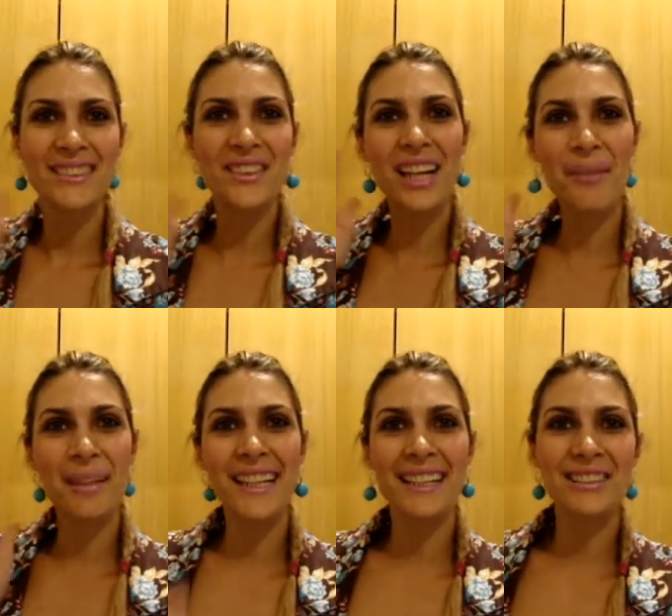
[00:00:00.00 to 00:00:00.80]
Olá
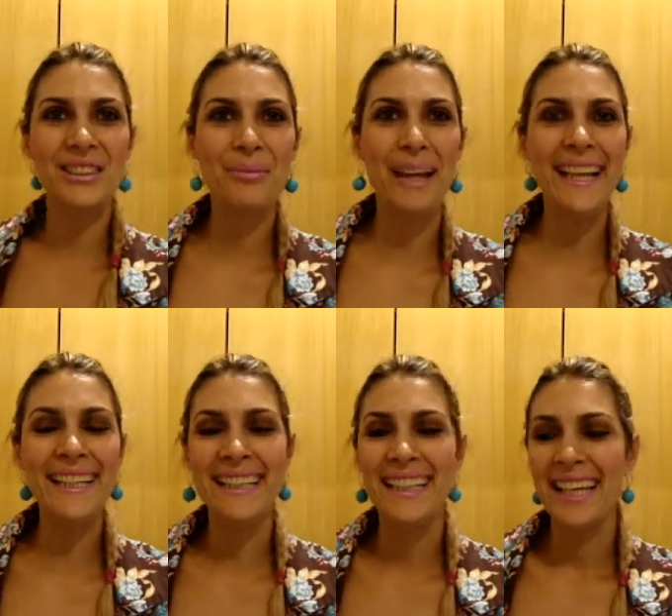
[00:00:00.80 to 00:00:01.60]
meninas, tudo bem?
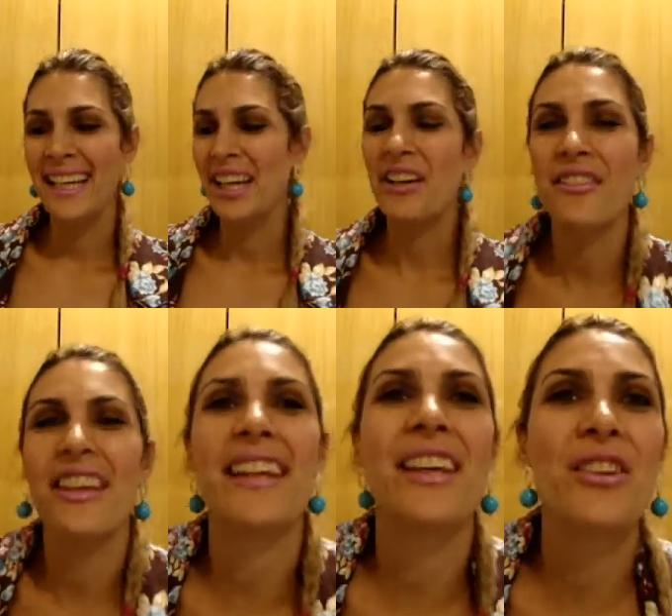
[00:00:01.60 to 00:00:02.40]
Eu vim
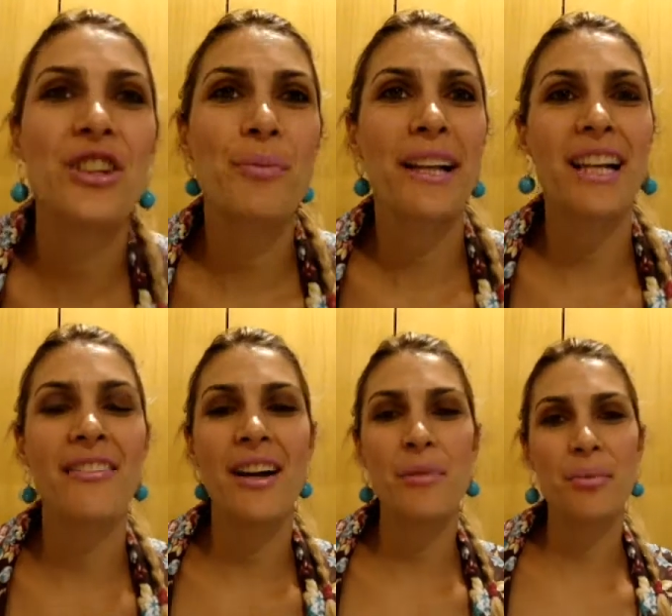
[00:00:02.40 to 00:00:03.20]
aqui hoje para
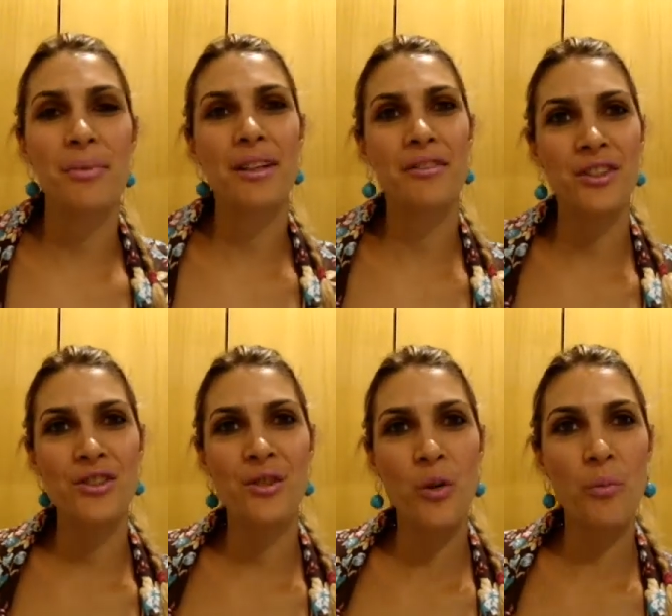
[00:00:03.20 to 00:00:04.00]
gravar meu primeiro vídeo
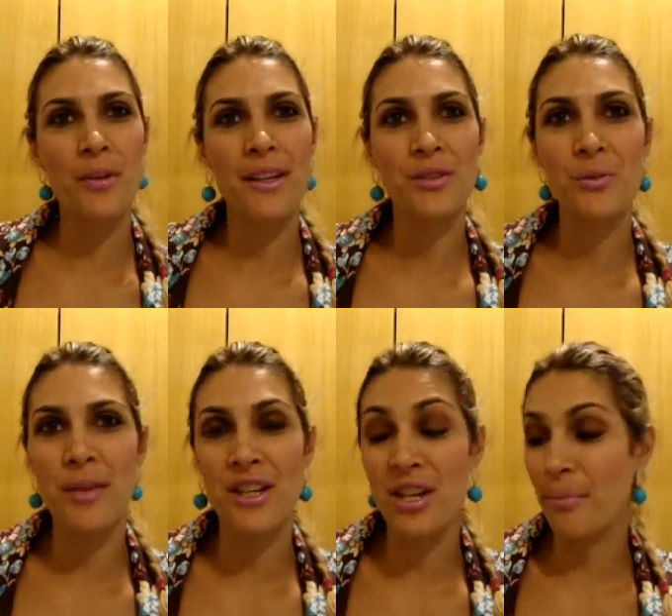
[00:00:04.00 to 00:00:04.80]
de comprinhas do
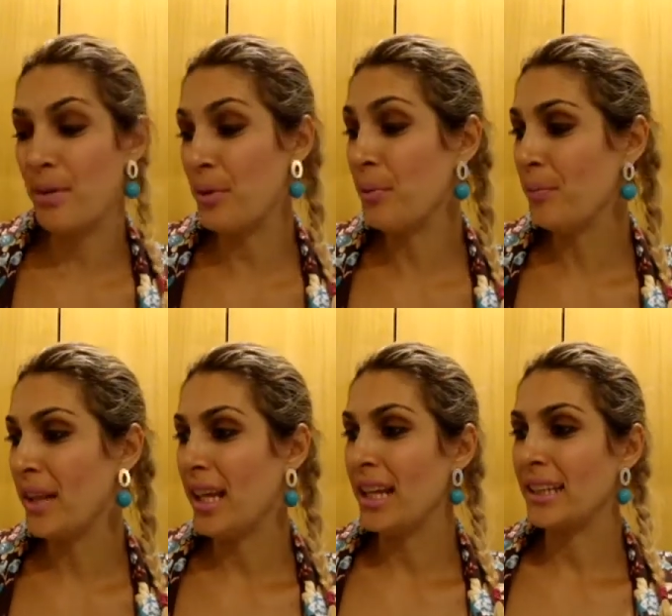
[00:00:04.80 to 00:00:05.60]
mês de abril,
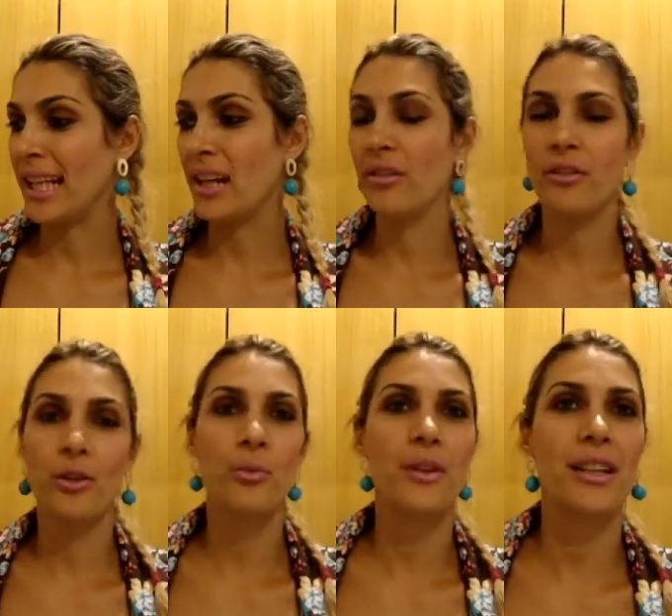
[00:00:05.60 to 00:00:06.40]
tá? Não
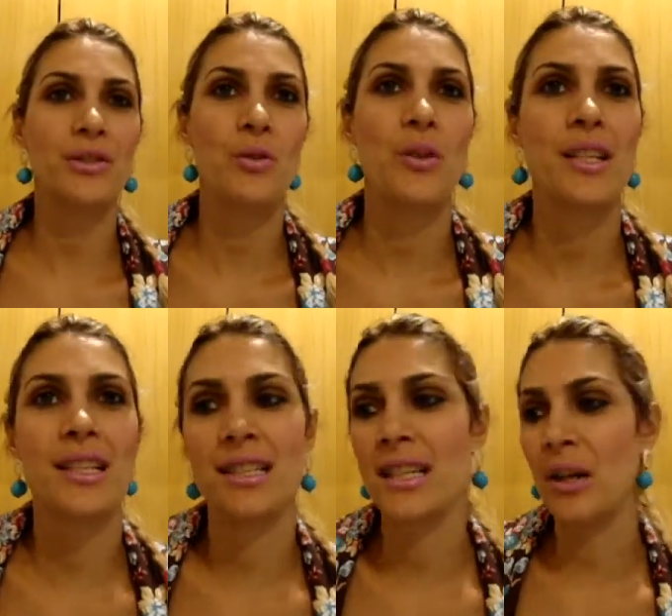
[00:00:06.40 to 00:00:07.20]
foram muitas
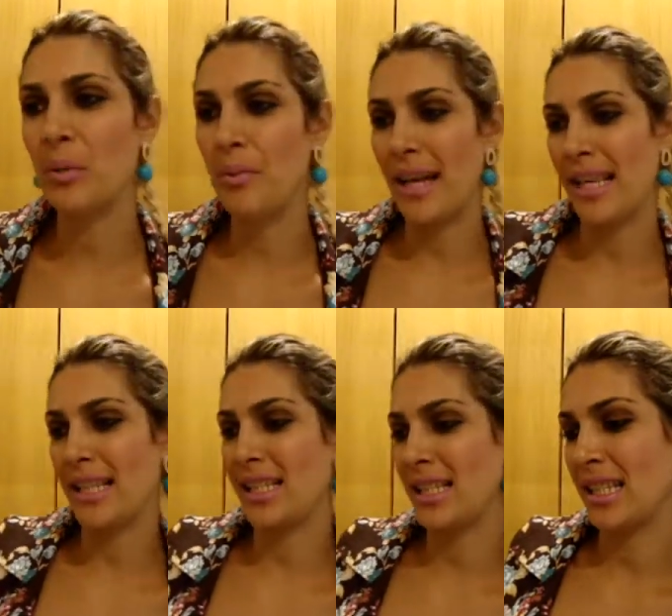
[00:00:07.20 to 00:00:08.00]
coisas não,
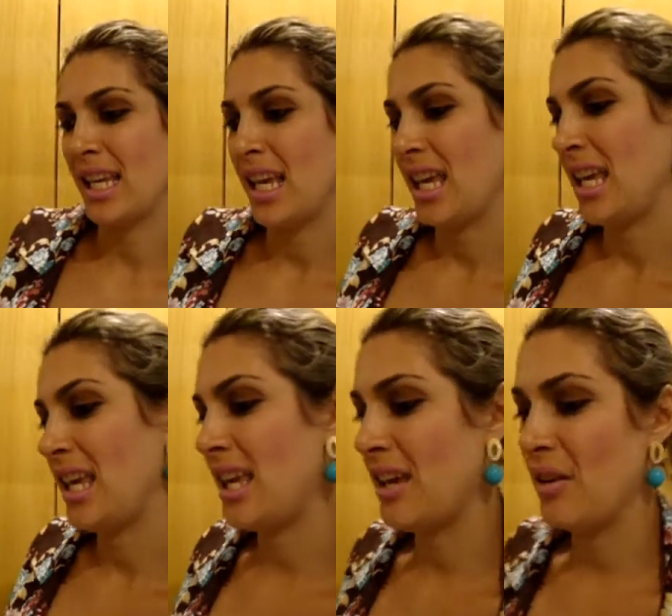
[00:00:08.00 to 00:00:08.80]
mas
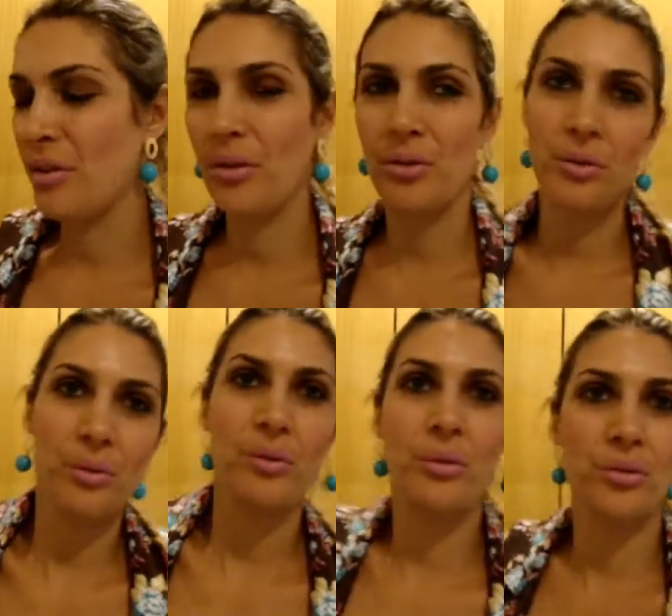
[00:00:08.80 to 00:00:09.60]
eu
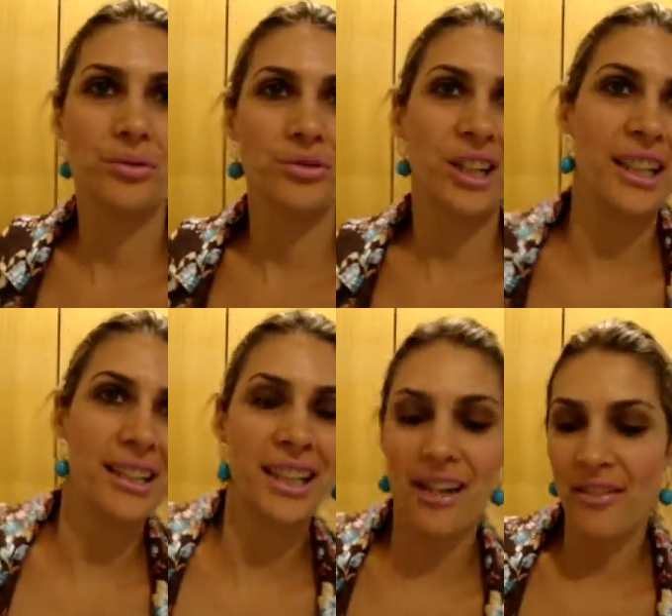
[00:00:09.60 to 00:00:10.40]
já quis
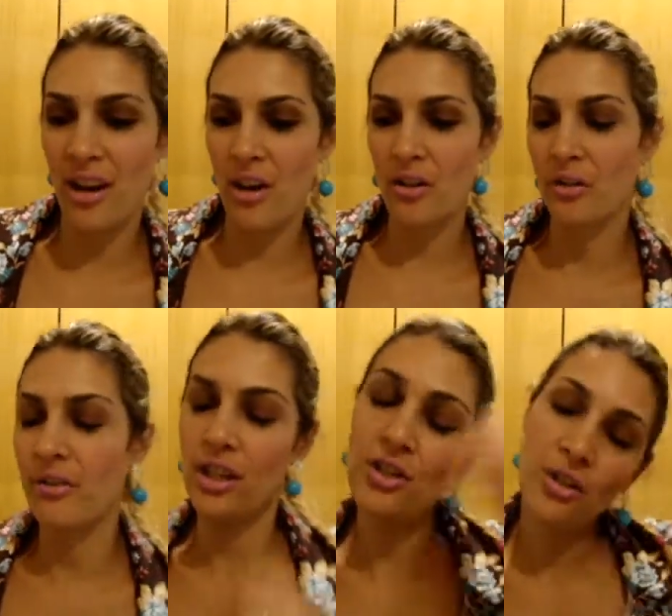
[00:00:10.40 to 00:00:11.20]
gravar logo o
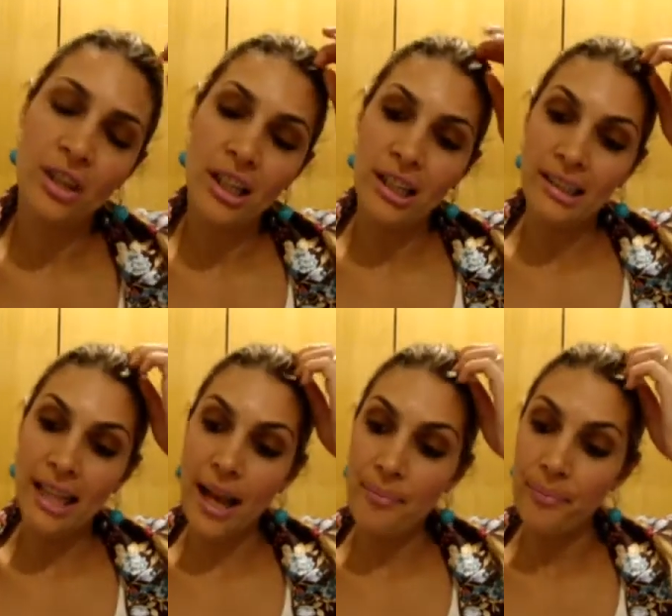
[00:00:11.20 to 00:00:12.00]
vídeo,
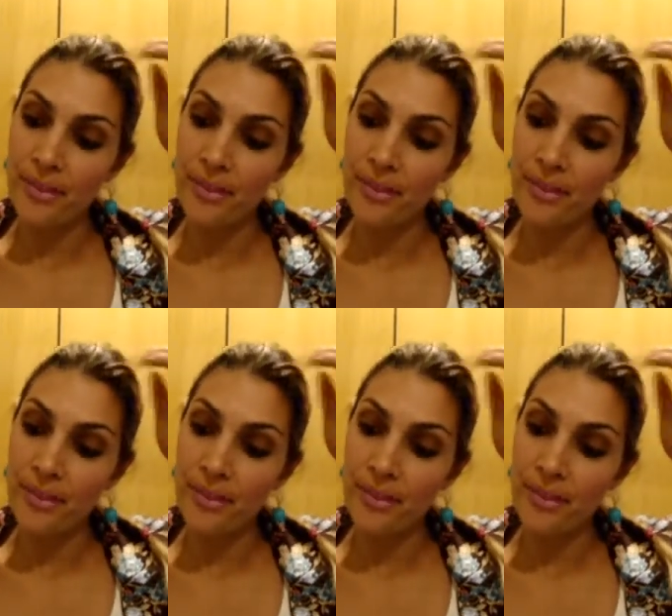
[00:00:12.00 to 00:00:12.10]
tá?